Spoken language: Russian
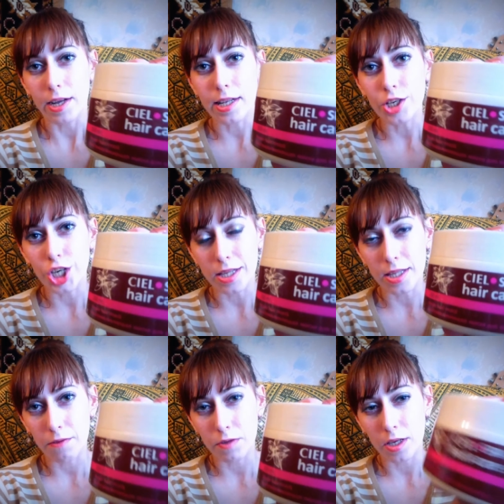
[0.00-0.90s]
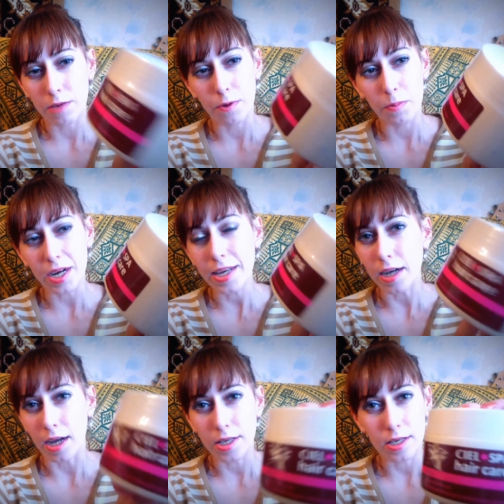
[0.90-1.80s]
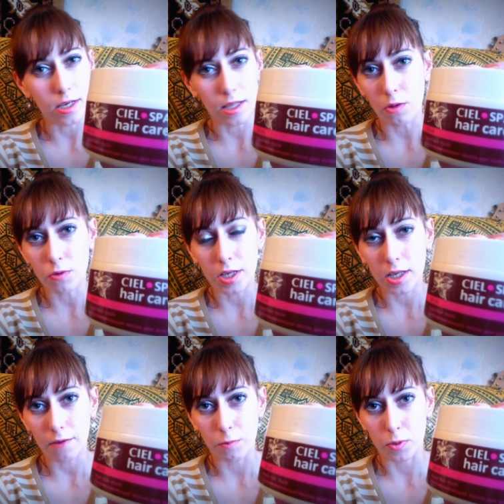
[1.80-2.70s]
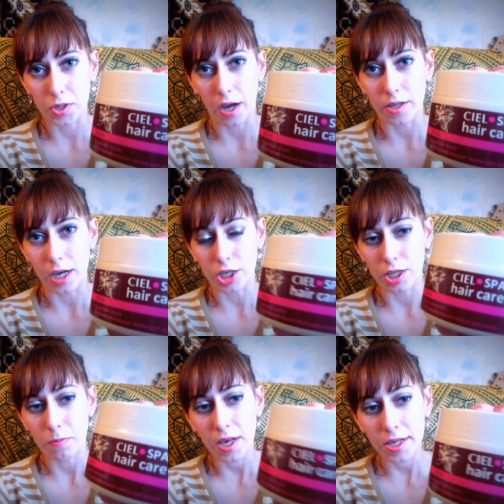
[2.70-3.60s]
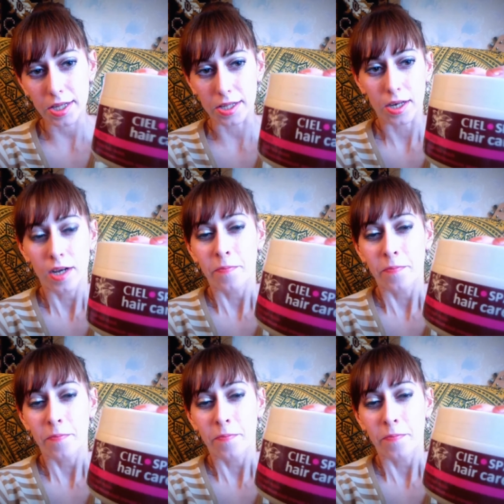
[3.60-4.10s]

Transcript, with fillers: отличие от Эйвена и Фаберлик, они каталоги не выпускают каждый месяц.